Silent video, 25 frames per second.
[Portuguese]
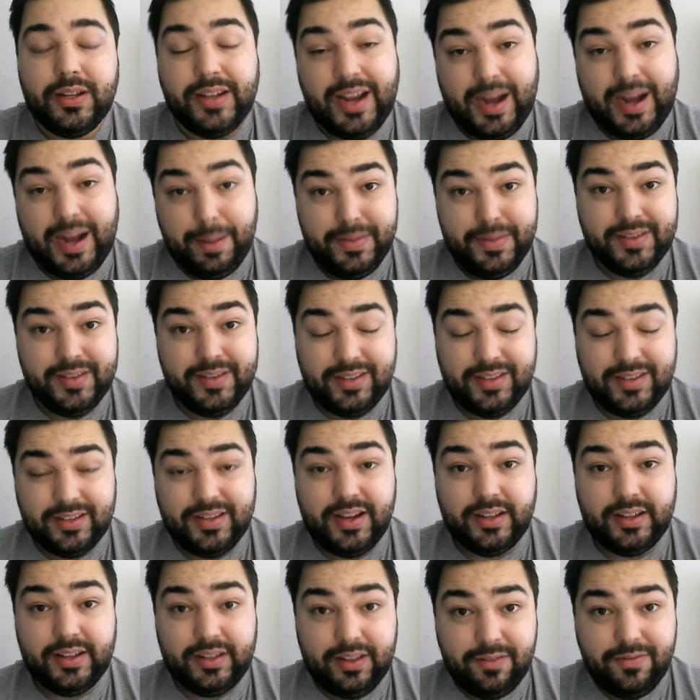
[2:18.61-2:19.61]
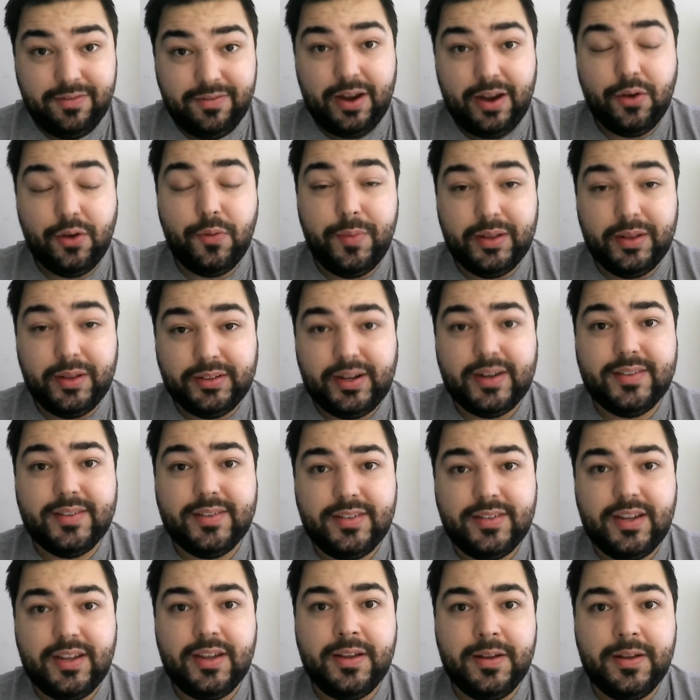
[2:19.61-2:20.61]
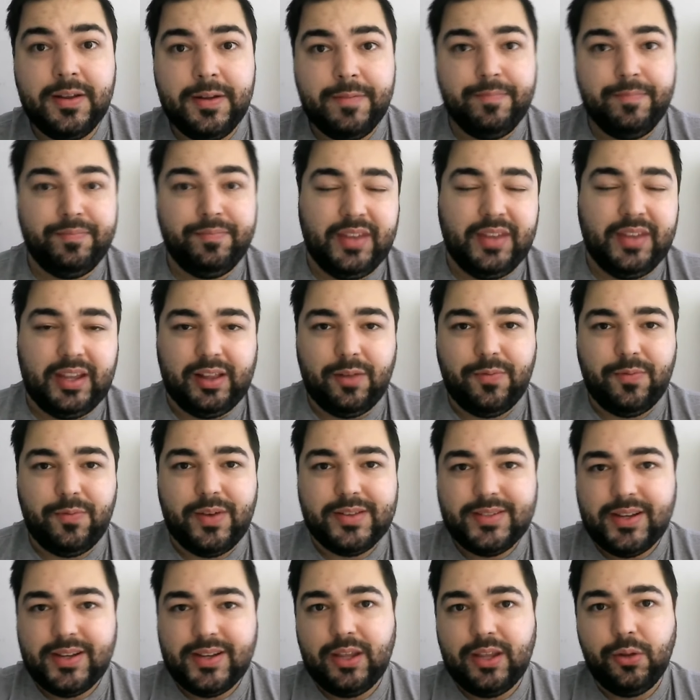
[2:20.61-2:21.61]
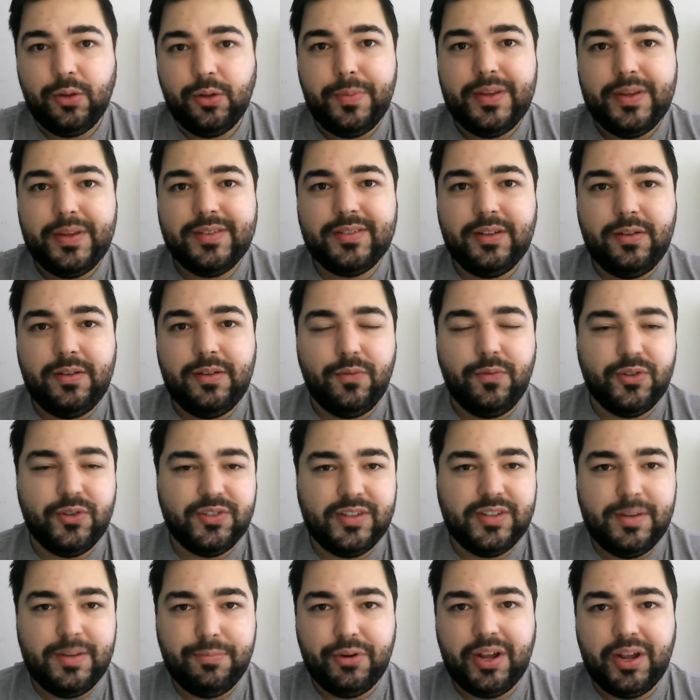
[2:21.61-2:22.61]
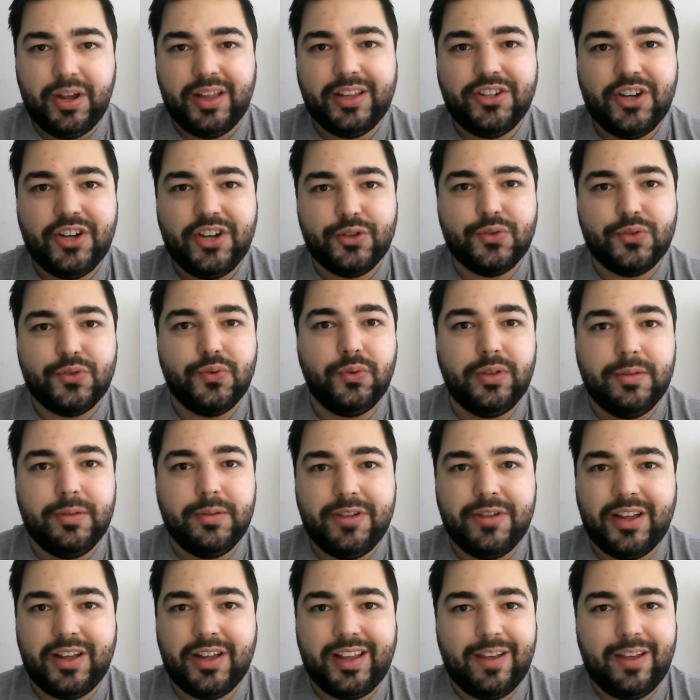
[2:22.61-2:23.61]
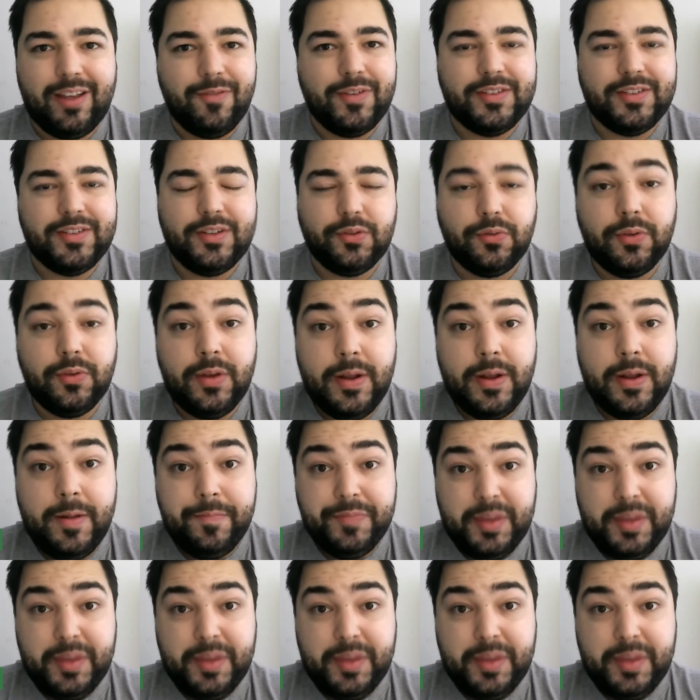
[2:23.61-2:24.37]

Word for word: Na cabeça dela, ela vai argumentar que sim, que ela faz aquilo pensando em você, porque ela te ajuda, porque ela quer fazer tudo.